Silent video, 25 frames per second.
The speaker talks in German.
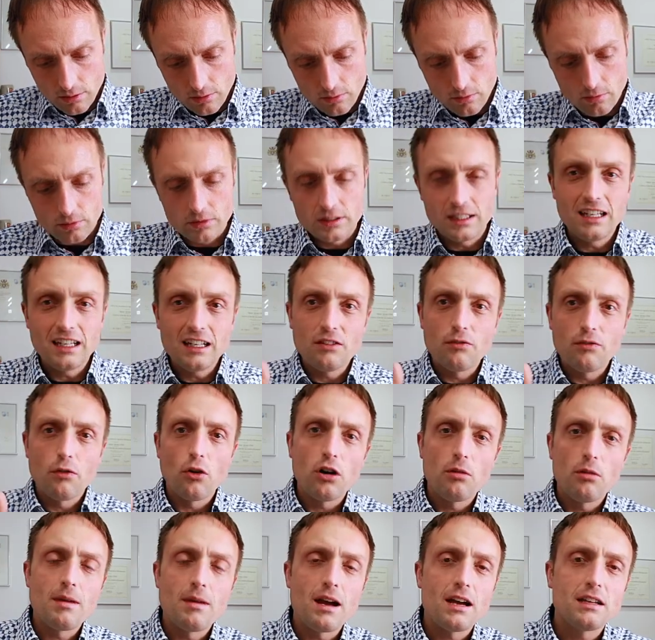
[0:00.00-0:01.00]
Und jede
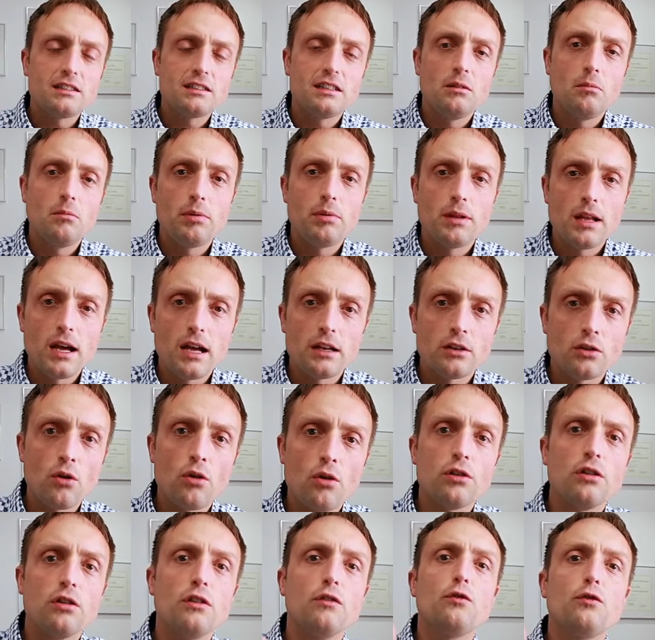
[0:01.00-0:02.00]
Woche mache ich den Plan
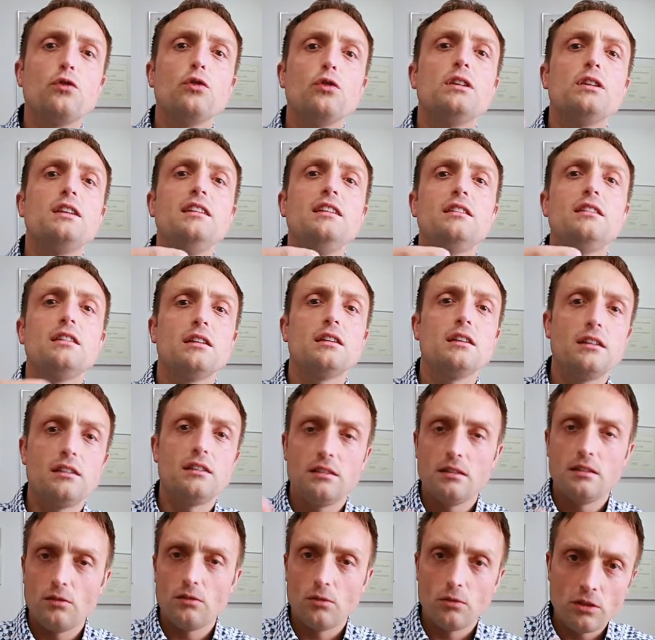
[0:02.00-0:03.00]
neu. Für diese,
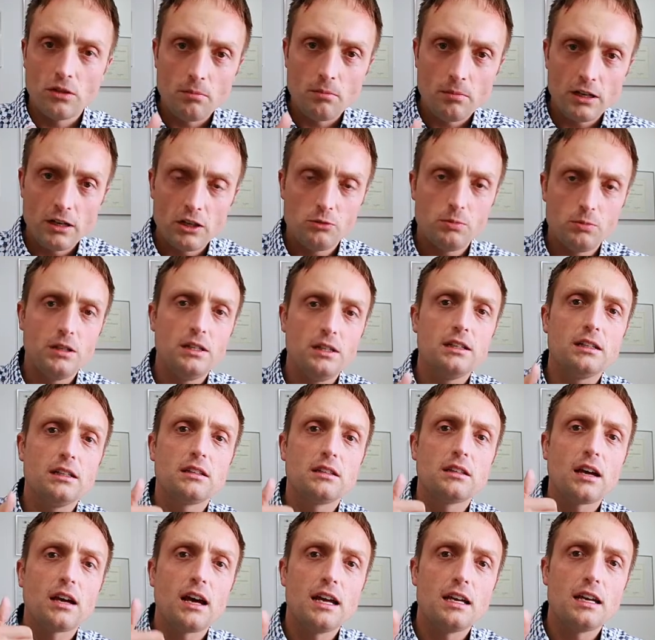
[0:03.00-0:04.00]
jetzt in unserem Beispiel hier,
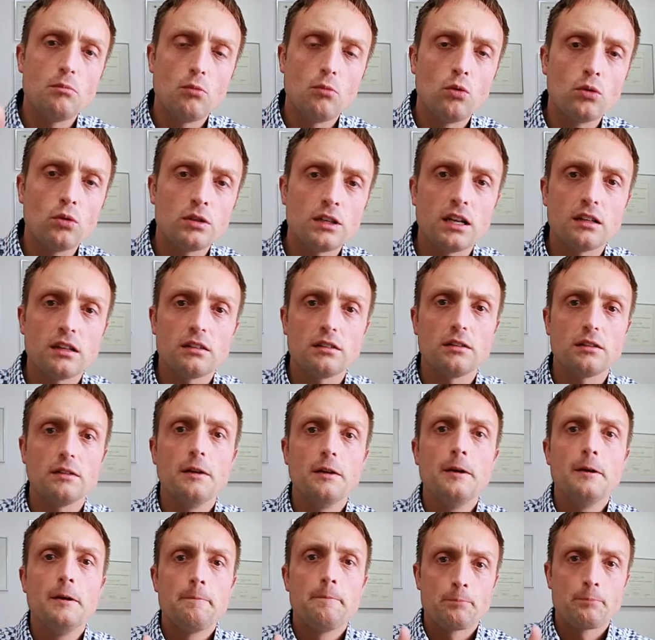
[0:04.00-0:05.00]
drei Monate
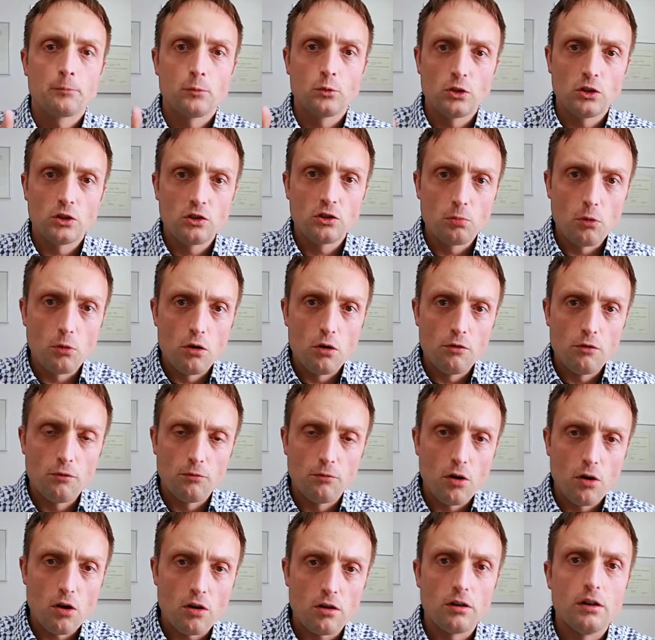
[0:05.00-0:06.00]
oder zwölf
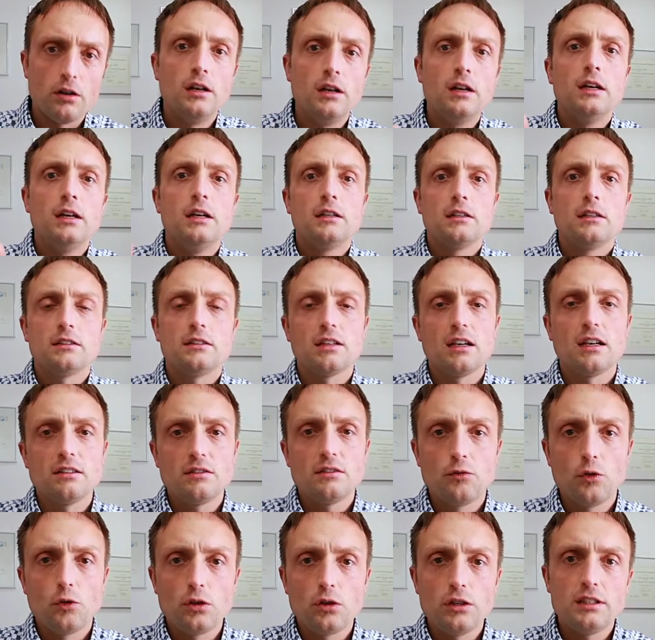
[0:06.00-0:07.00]
Wochen. Das
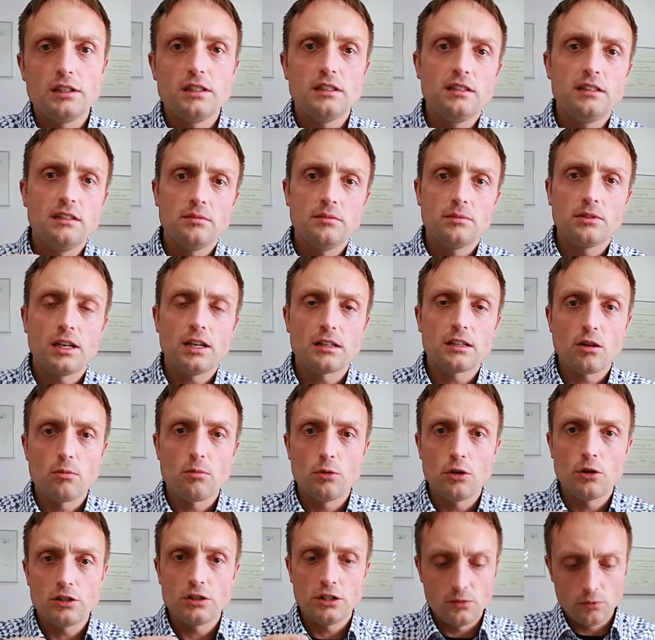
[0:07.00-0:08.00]
heißt wirklich, in diesem Zeitraum
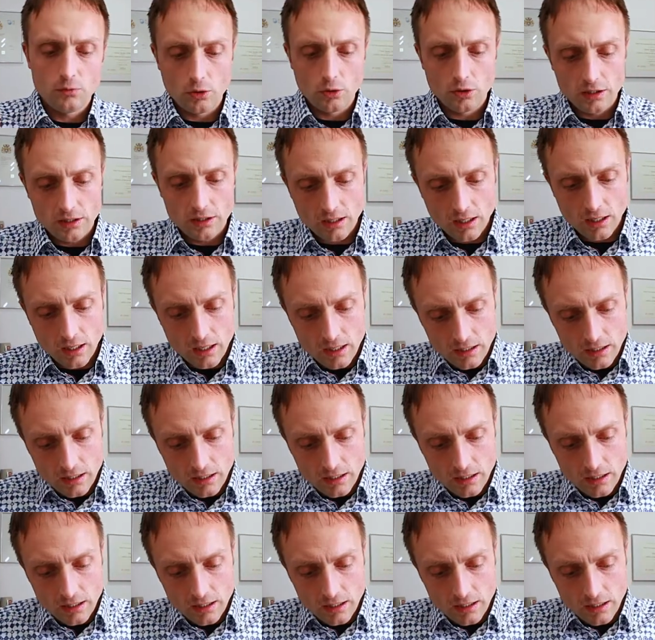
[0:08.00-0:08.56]
möchte ich wirklich